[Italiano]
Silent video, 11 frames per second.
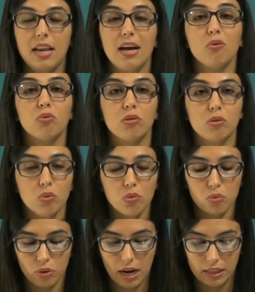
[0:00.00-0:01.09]
la
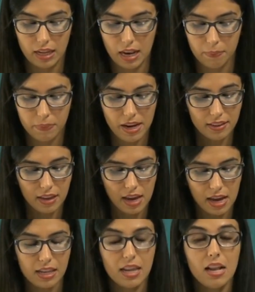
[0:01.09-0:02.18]
cultura dell'ambiente
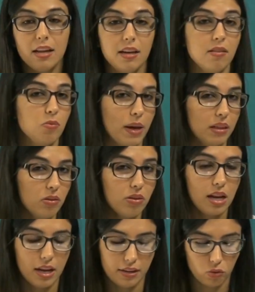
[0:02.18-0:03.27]
e del rispetto
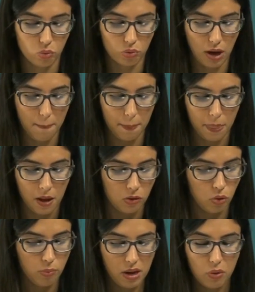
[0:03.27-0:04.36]
della natura.
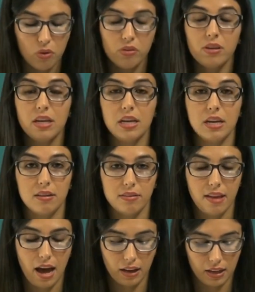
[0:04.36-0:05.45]
Numerosi i
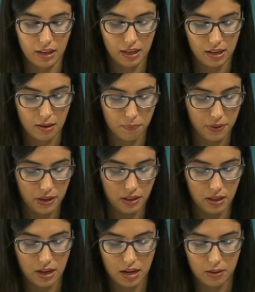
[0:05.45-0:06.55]
sacchi
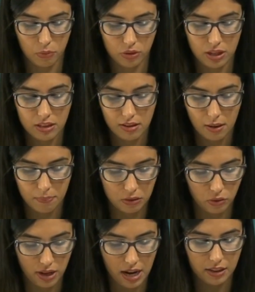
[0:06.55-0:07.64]
riempiti dall'immondizia
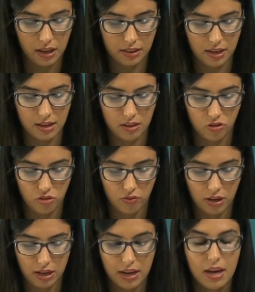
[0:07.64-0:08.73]
abbandonata dagli
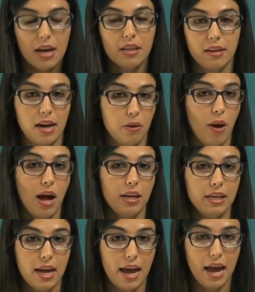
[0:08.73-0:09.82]
incivili, tra i
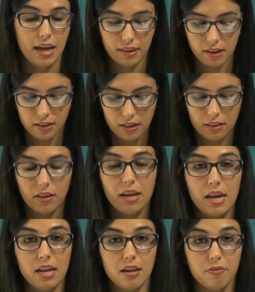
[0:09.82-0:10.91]
quali Eternit
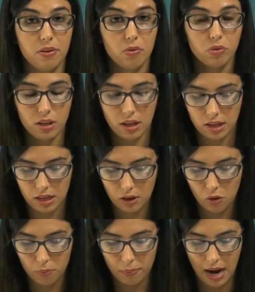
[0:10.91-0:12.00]
e rifiuti
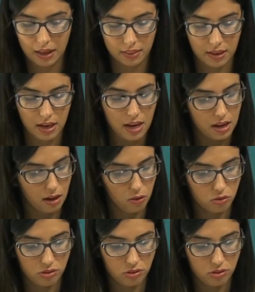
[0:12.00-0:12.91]
ingombranti, che lo